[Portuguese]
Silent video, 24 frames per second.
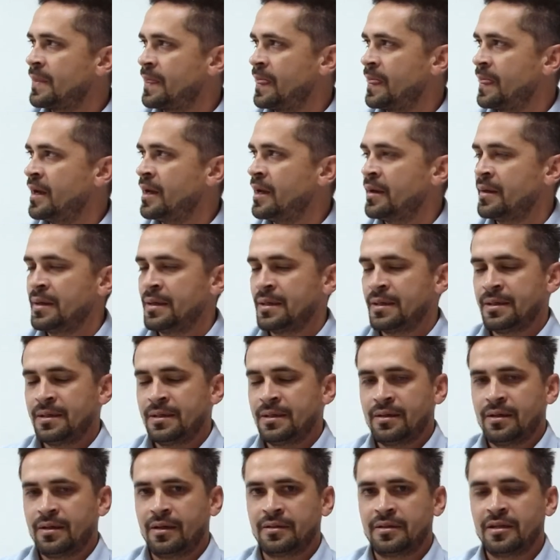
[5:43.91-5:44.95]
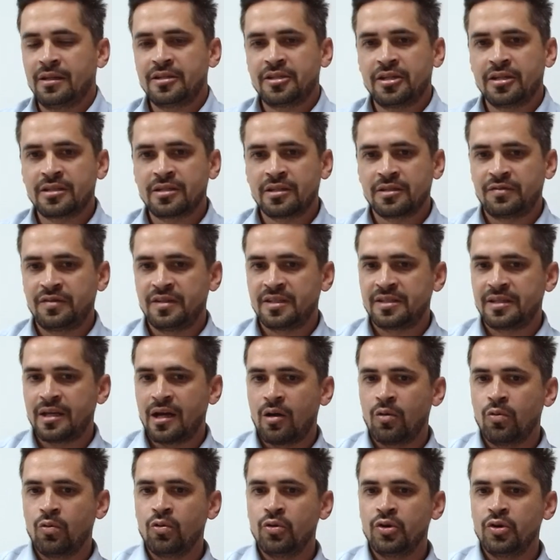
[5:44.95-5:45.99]
Né? A inteligência
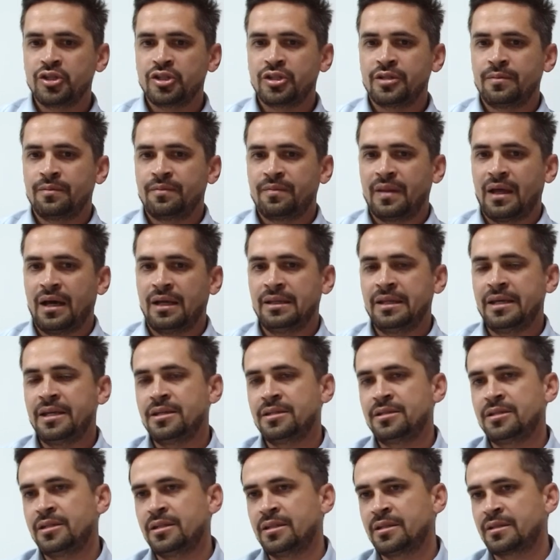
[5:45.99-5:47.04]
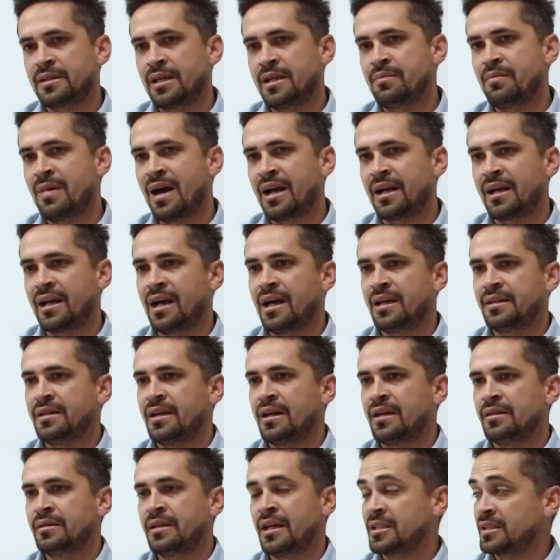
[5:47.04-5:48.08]
artificial hoje, além de estar tá
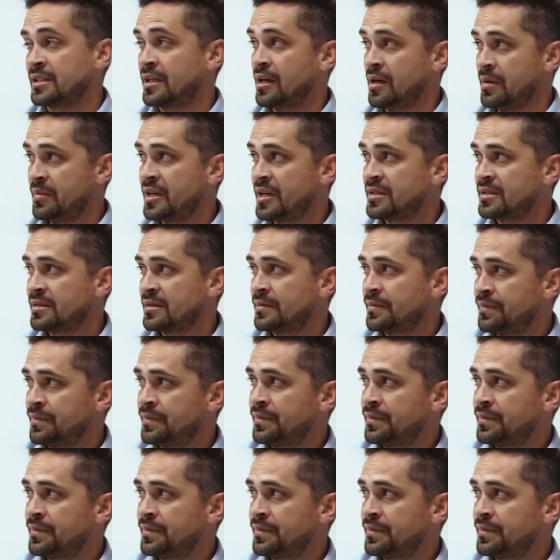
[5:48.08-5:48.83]
embarcada nas câmeras,